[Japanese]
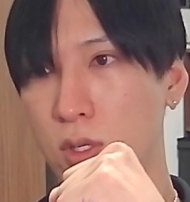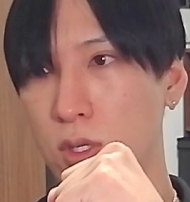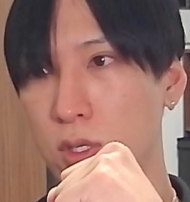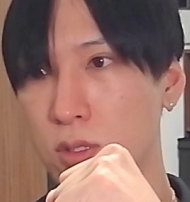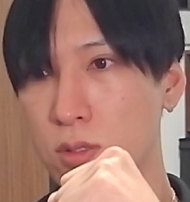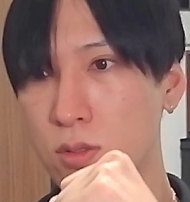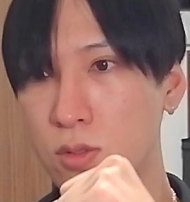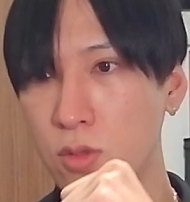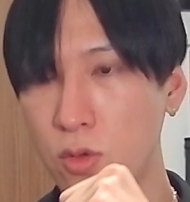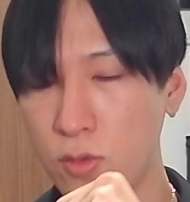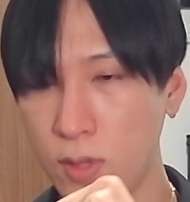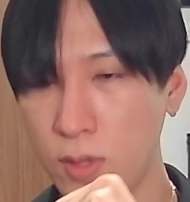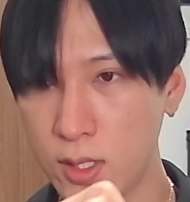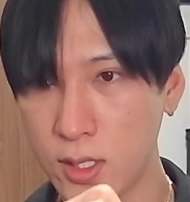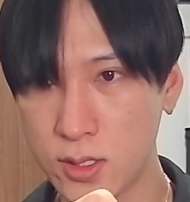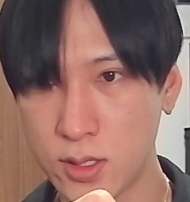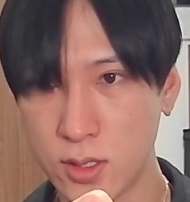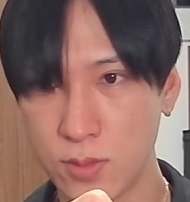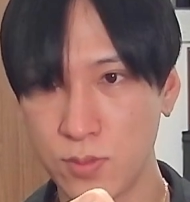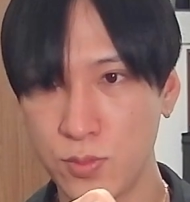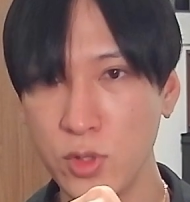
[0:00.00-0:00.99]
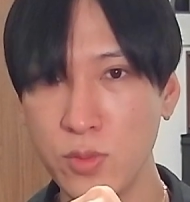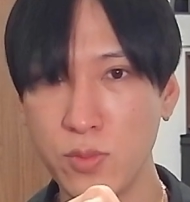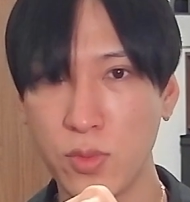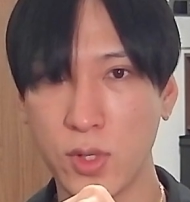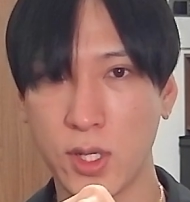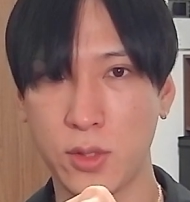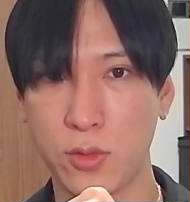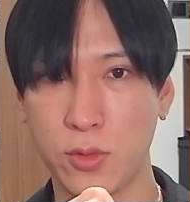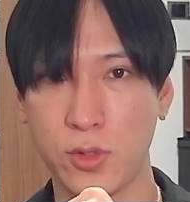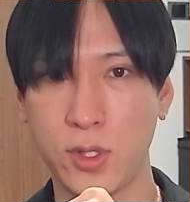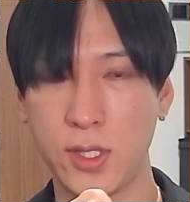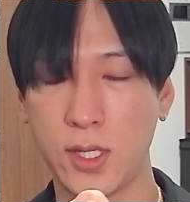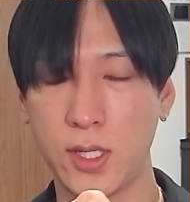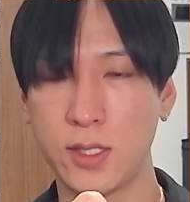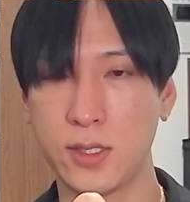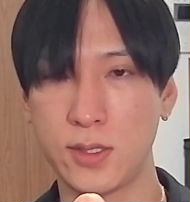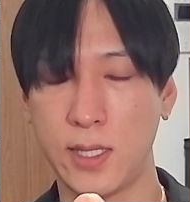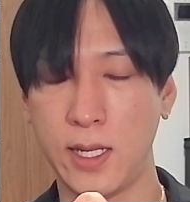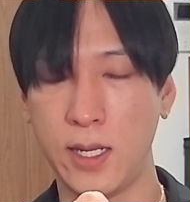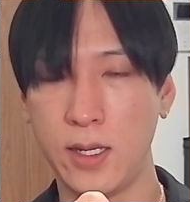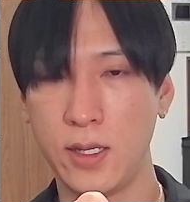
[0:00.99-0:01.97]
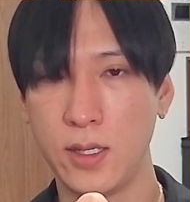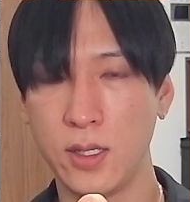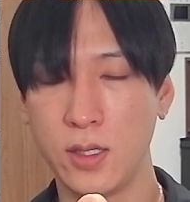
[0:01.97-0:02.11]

ドル円です。分母がドル円なんですね。